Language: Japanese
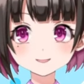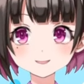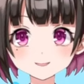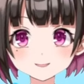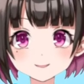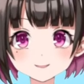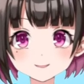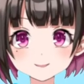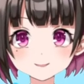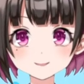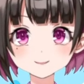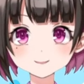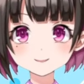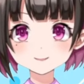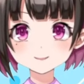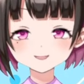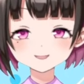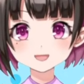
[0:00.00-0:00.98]
い
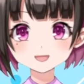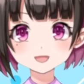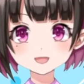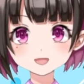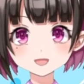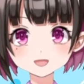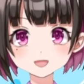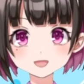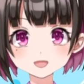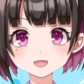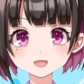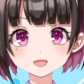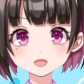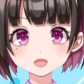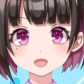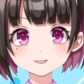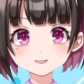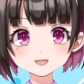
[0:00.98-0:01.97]

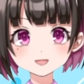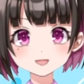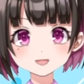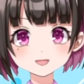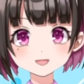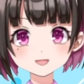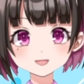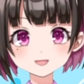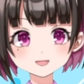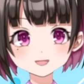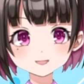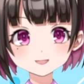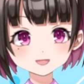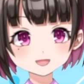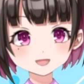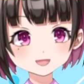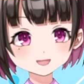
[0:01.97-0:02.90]
やー、よかったです